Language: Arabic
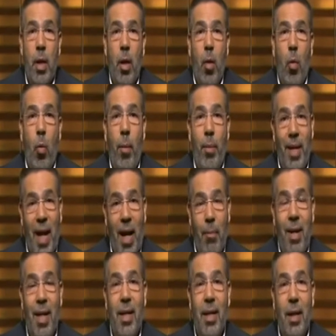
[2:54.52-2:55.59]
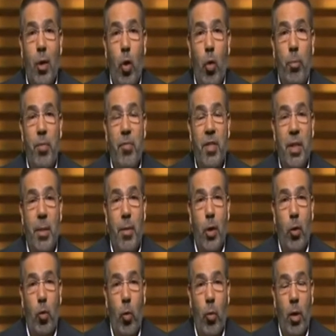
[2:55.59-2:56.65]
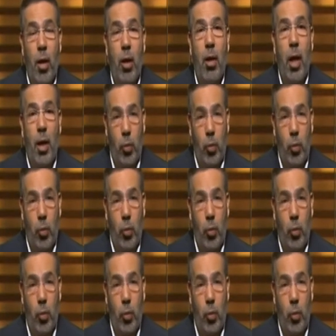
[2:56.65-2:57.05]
ومن اعمالي الحب في زمن الكوليرا